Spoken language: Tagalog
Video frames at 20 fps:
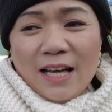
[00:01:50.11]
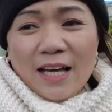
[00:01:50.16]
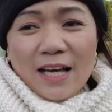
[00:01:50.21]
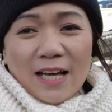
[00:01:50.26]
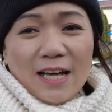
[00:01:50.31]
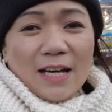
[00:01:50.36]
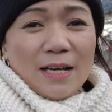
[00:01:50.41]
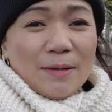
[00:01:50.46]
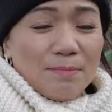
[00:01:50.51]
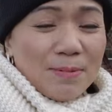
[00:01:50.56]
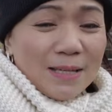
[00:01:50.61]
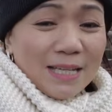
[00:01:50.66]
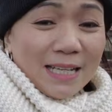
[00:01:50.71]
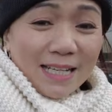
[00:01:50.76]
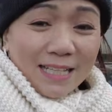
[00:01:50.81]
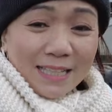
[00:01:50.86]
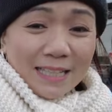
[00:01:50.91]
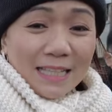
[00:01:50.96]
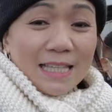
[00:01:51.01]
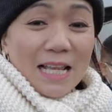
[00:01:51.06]
Uh,
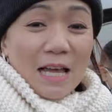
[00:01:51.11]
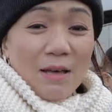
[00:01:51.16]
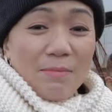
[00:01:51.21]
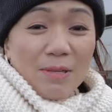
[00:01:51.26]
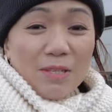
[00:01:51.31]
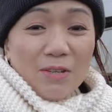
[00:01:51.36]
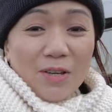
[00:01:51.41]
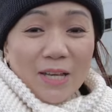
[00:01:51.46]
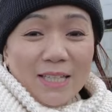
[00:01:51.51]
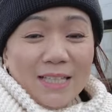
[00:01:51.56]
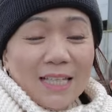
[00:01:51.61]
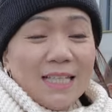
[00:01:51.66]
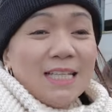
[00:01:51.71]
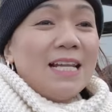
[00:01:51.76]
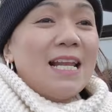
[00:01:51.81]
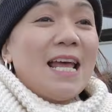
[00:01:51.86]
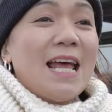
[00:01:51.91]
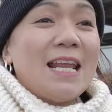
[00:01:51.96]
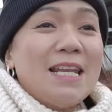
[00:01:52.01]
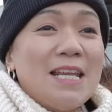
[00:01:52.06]
binaligtad namin yung
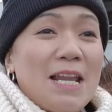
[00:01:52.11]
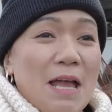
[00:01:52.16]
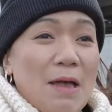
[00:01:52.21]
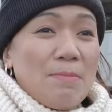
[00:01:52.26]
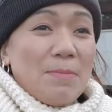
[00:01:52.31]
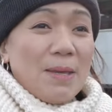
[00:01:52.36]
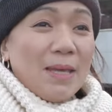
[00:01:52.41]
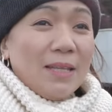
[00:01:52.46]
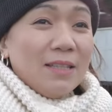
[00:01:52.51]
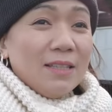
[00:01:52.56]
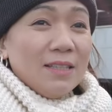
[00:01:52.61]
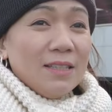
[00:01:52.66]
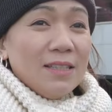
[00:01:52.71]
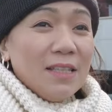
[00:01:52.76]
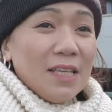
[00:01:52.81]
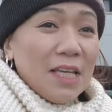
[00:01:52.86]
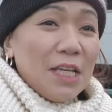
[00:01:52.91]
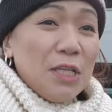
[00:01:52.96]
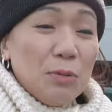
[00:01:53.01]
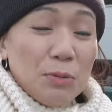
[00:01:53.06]
itinerary namin.
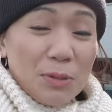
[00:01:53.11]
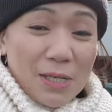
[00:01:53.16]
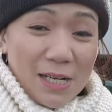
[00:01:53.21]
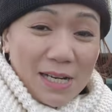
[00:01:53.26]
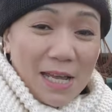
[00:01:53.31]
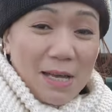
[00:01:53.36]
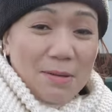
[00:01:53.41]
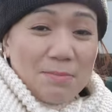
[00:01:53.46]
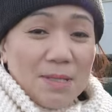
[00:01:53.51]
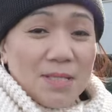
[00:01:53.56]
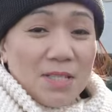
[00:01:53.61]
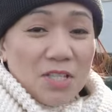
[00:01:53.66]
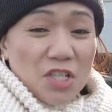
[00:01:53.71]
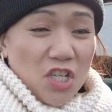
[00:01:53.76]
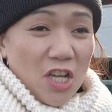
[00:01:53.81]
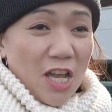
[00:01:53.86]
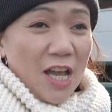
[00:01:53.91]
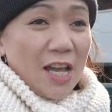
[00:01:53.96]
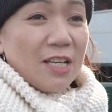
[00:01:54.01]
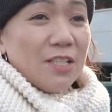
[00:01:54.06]
Inuna namin
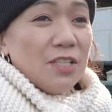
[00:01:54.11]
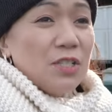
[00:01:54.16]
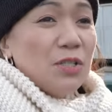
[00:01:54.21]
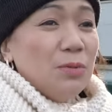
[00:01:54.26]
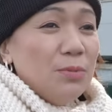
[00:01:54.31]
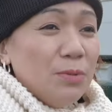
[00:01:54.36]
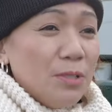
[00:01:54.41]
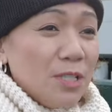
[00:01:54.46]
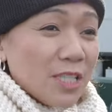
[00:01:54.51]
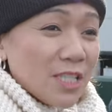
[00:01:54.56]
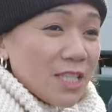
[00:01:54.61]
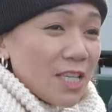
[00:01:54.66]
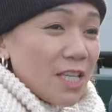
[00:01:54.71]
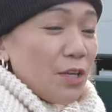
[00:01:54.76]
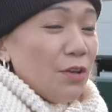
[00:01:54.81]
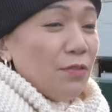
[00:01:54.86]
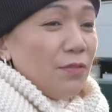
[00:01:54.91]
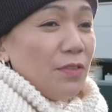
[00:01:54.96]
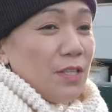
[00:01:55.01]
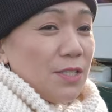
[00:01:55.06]
siya. So we'll
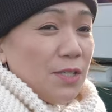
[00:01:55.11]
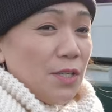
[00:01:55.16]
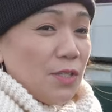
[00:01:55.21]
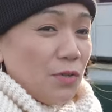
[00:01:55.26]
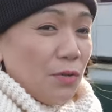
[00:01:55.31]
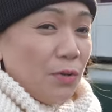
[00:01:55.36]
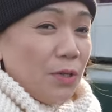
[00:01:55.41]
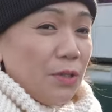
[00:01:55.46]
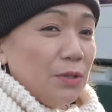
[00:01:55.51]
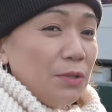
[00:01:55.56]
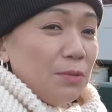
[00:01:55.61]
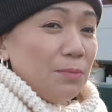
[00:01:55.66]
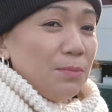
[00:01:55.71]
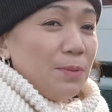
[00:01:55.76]
see if this is going to